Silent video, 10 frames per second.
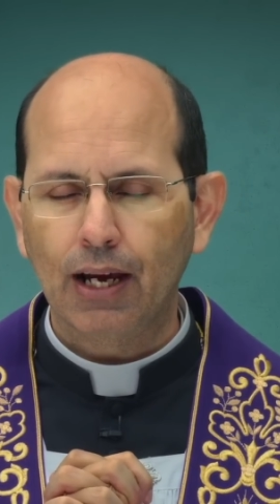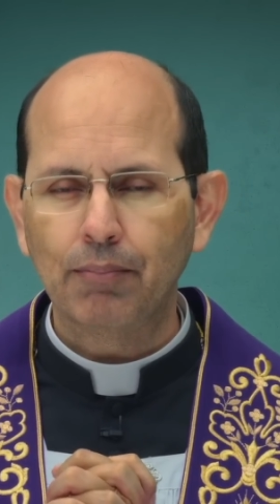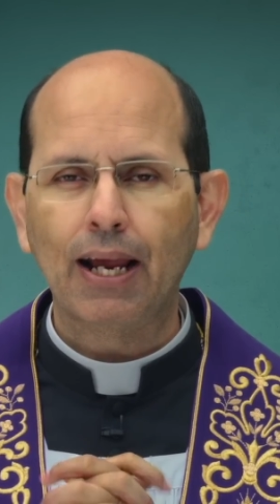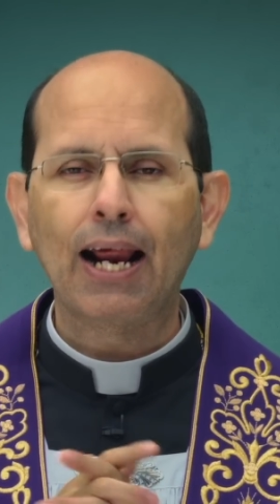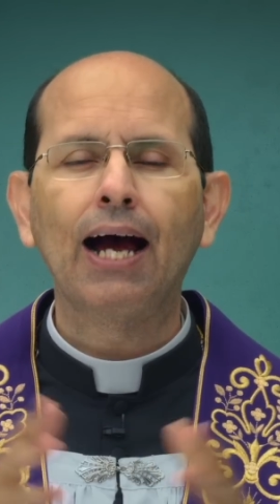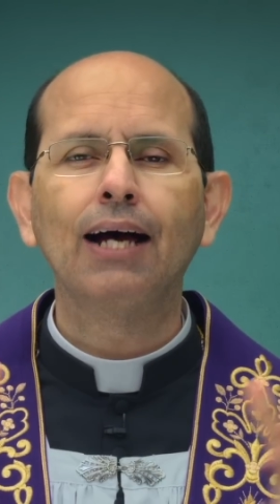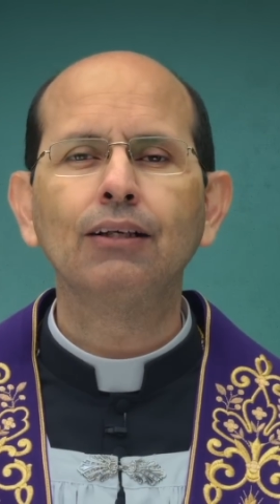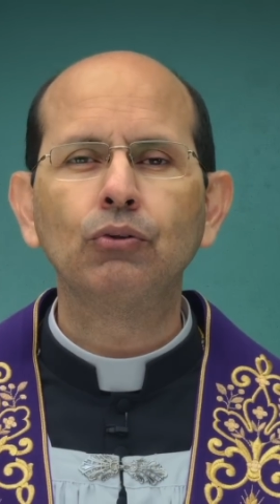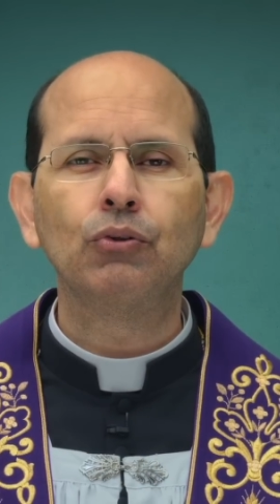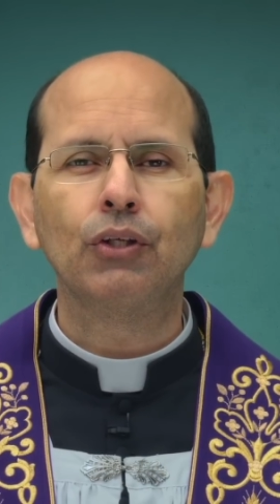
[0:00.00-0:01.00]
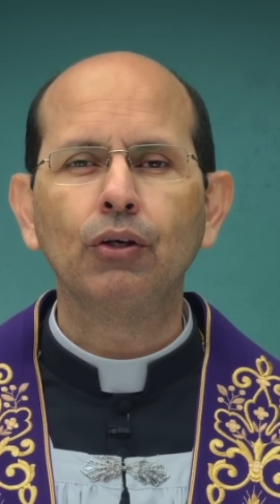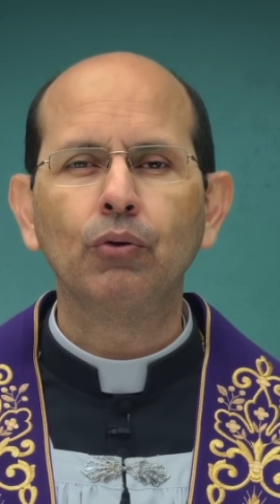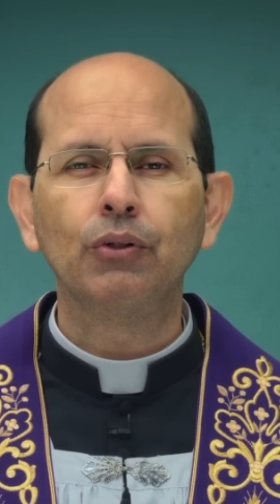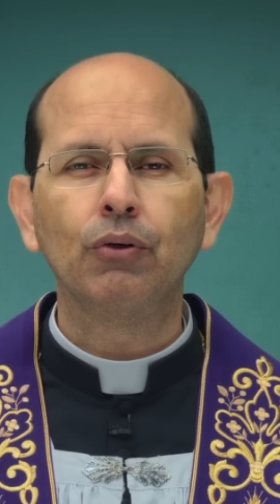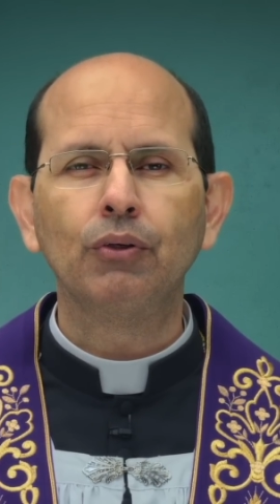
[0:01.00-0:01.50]
Amarás o
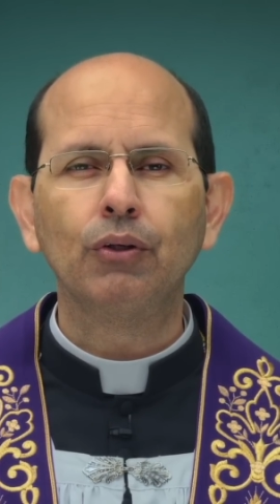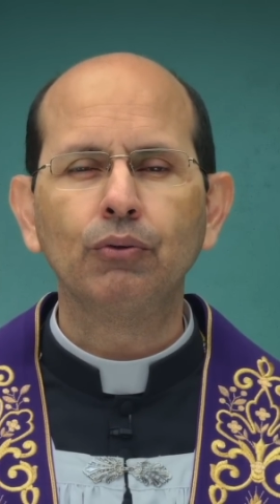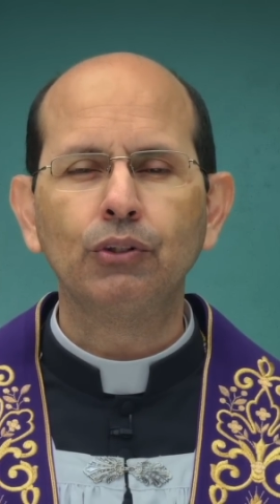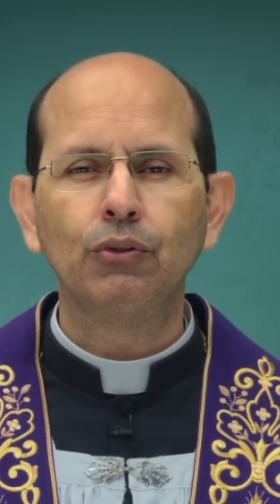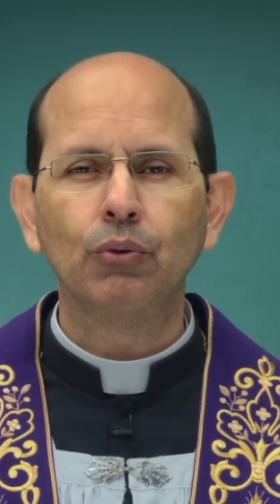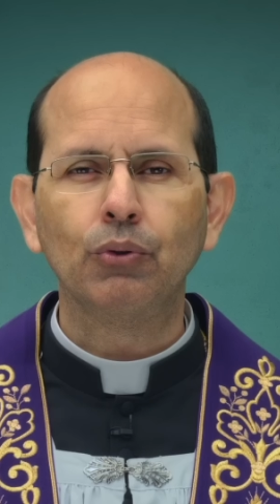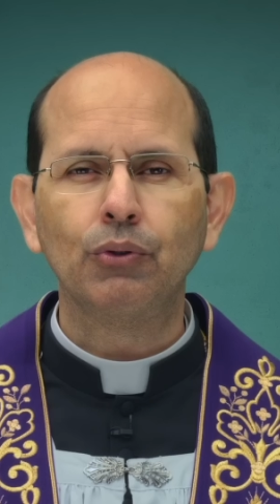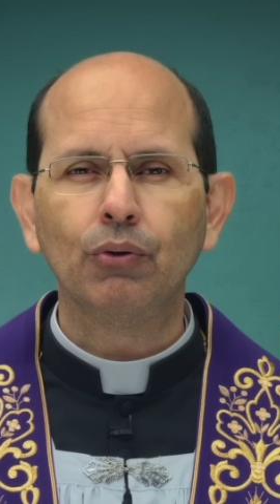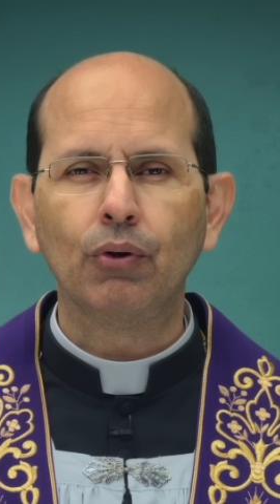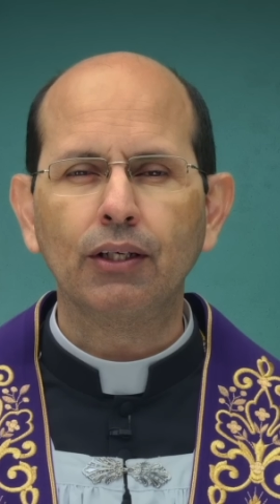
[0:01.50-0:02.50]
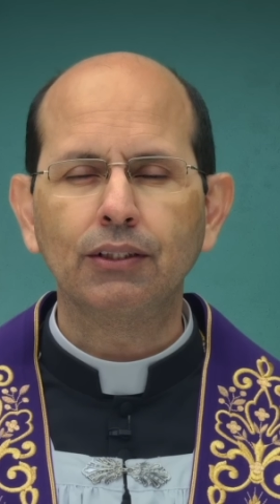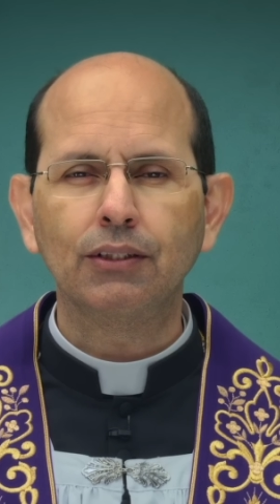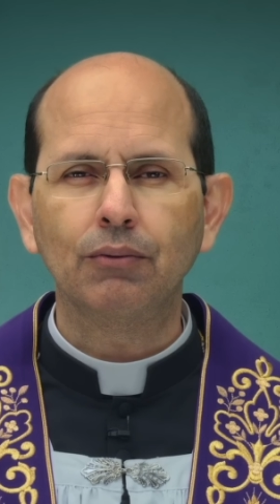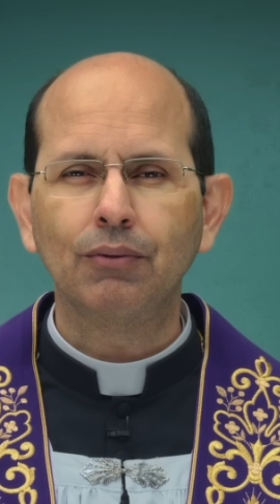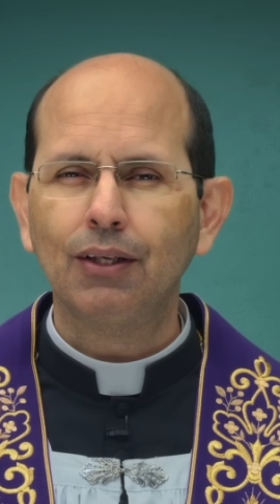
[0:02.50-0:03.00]
Senhor teu Deus de todo o teu
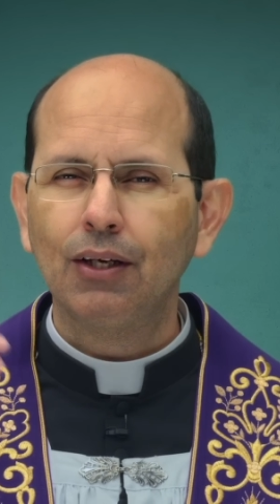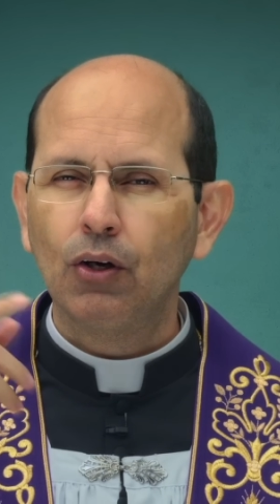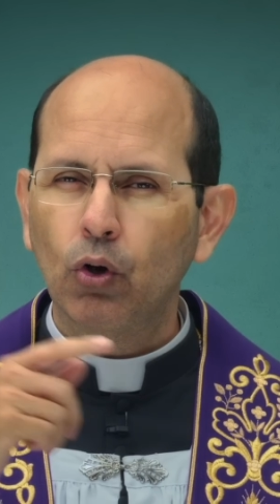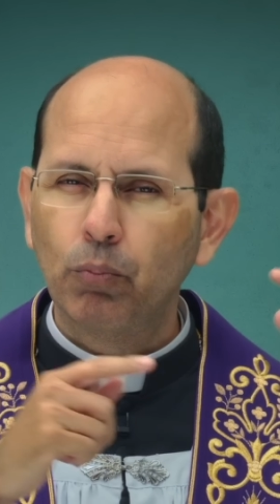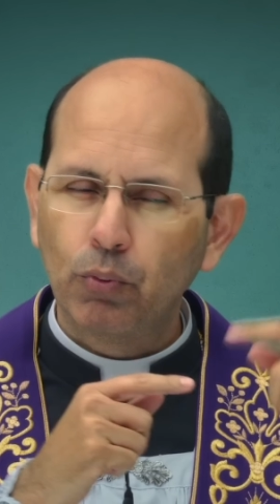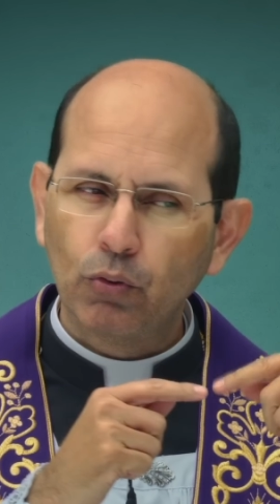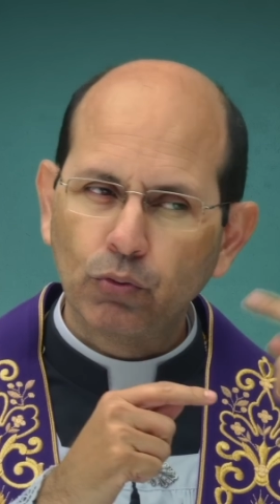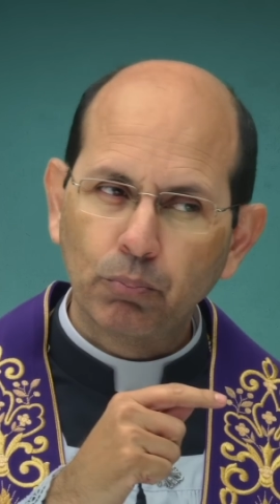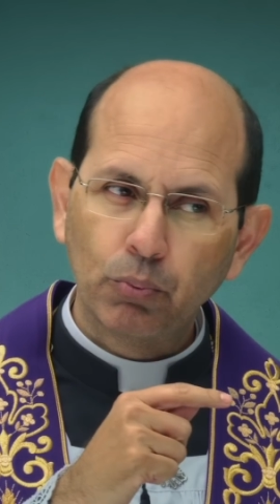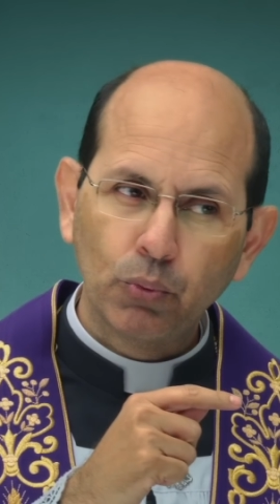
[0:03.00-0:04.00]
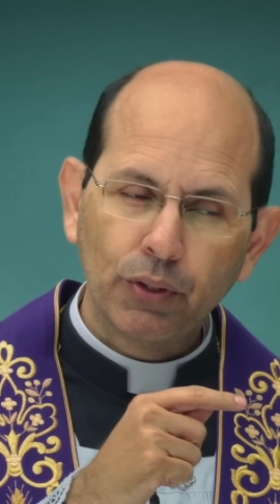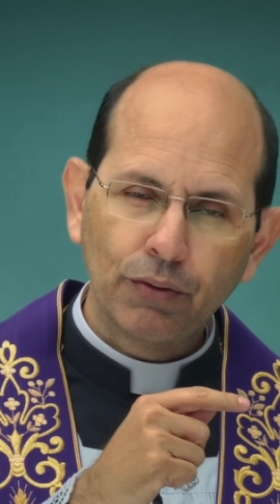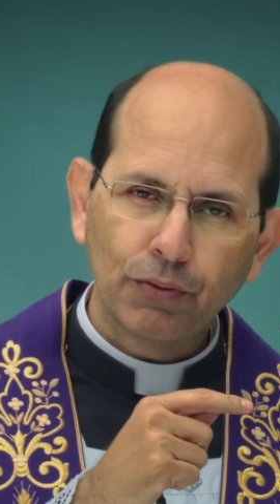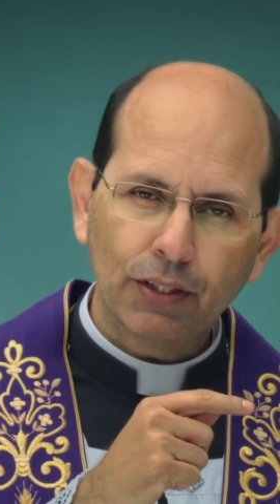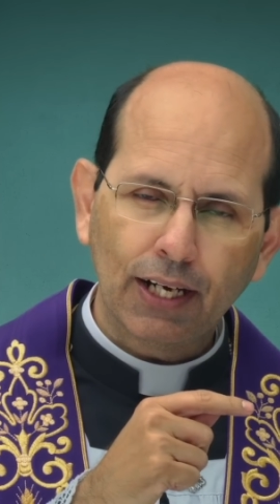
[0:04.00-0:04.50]
coração. O povo
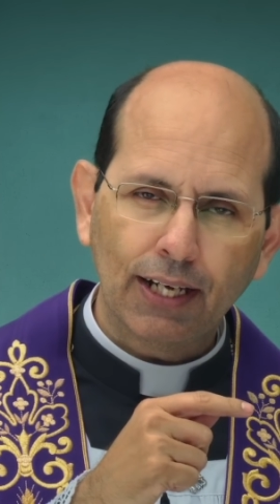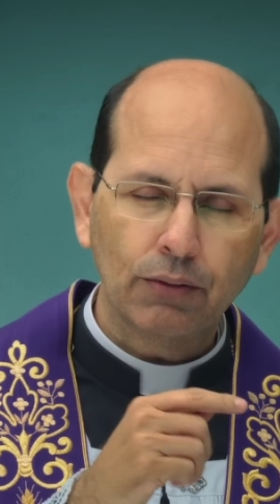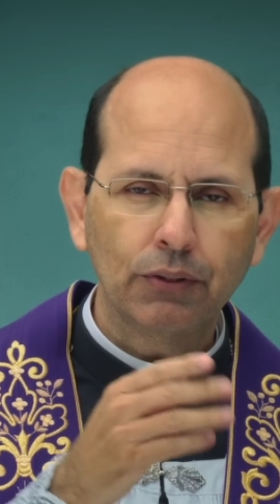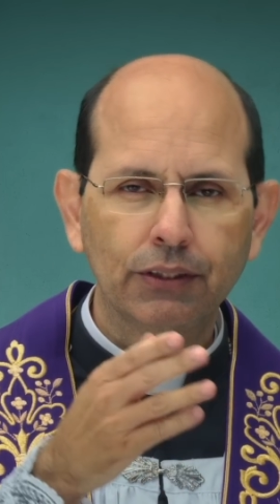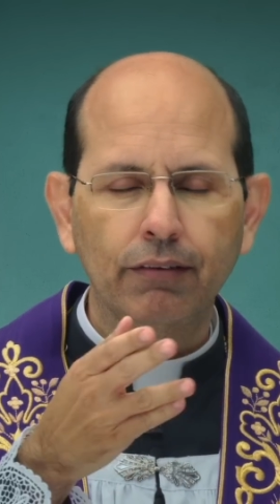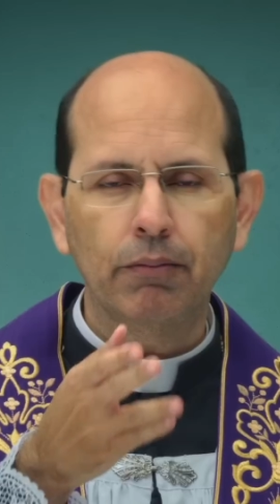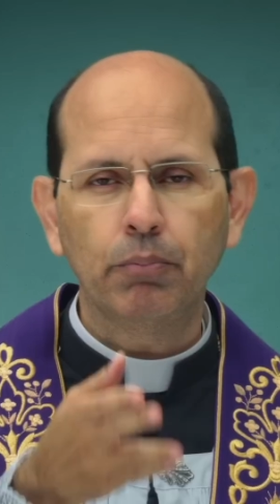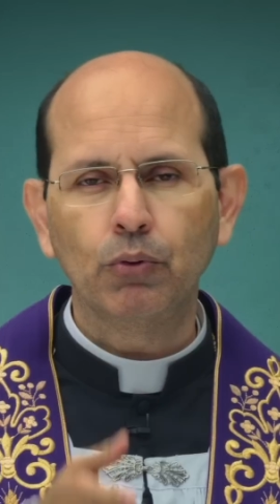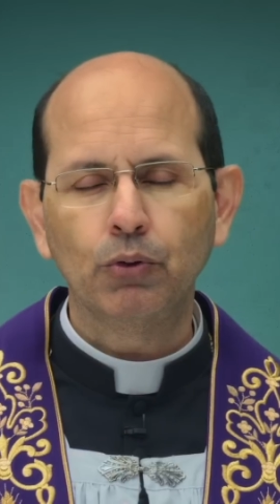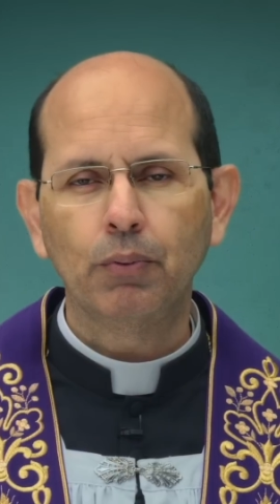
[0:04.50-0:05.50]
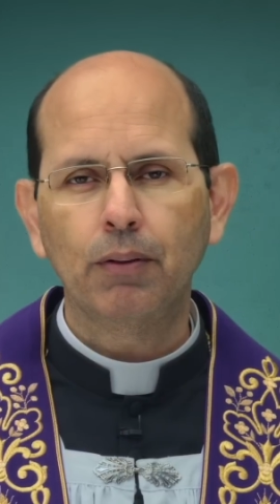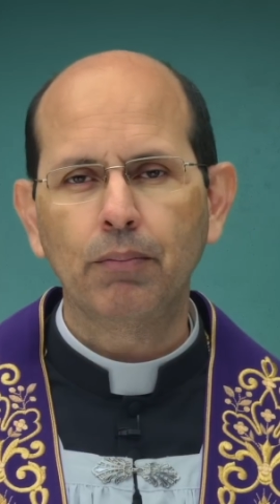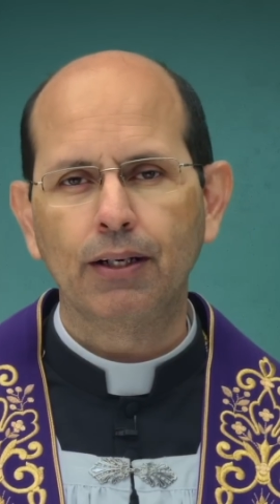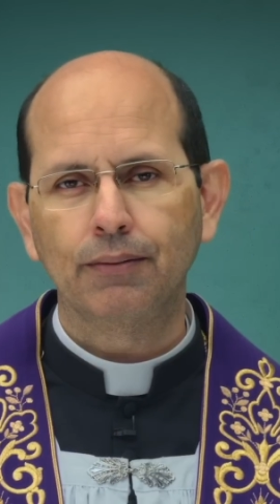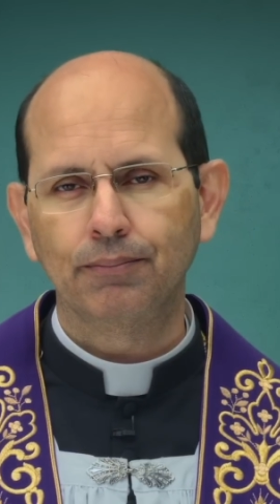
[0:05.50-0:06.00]
purificado estava pronto para
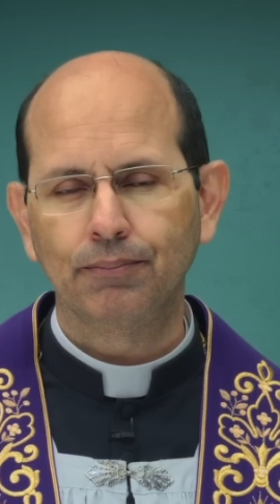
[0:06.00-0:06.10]
amar.